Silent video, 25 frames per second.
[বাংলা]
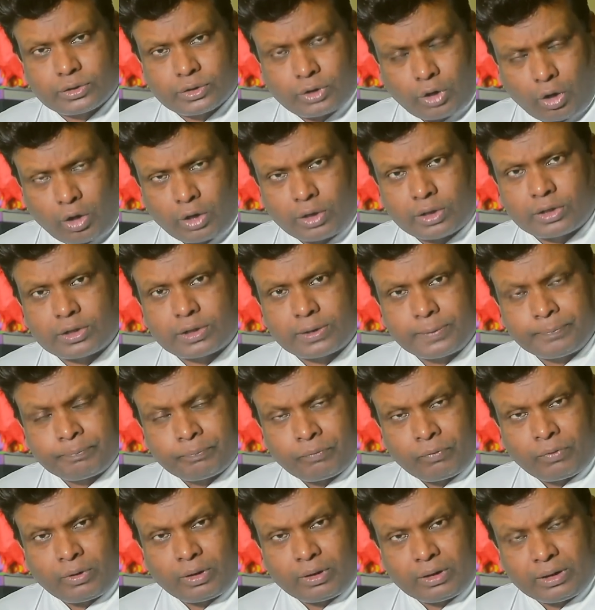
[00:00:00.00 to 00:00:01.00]
শট
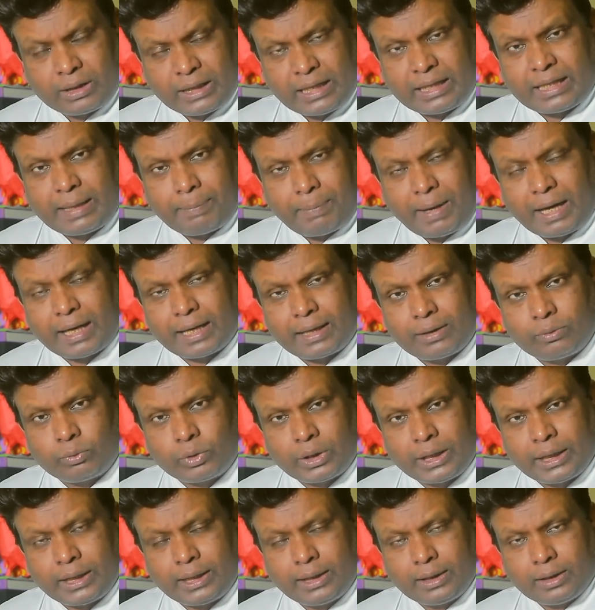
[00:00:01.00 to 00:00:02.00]
নিতে পারেন
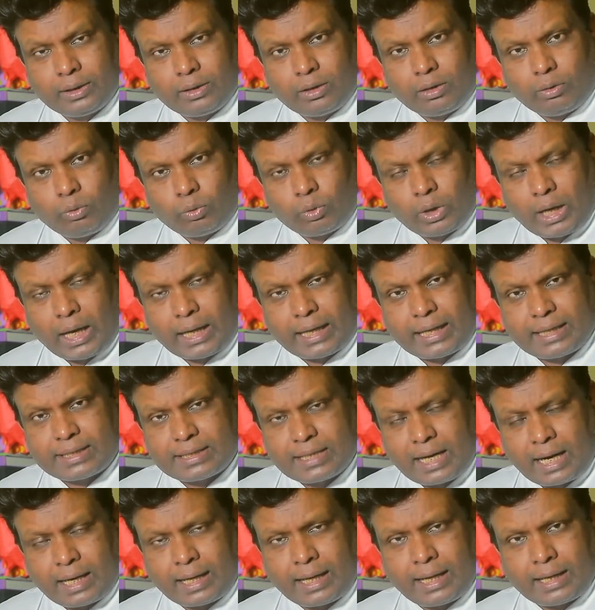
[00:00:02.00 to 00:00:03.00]
উনি ওনাকে
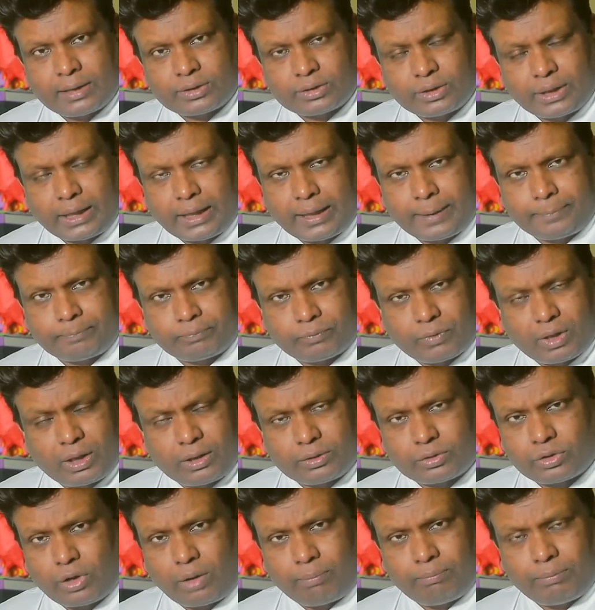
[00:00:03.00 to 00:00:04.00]
ছাড়া আসলে
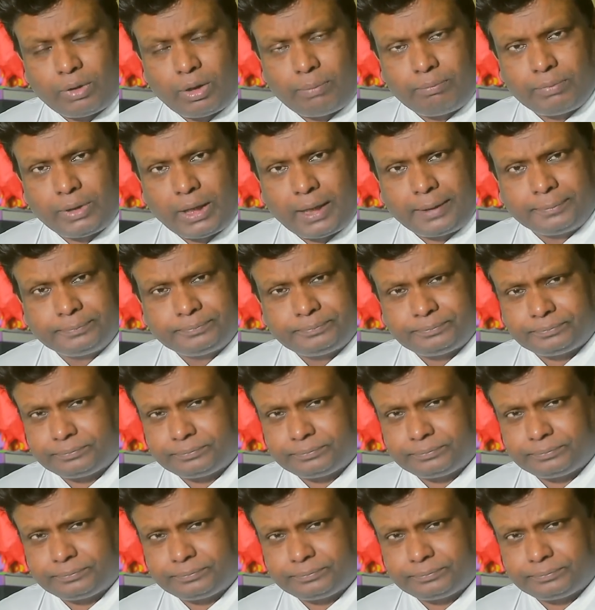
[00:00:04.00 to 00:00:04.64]
সম্ভব না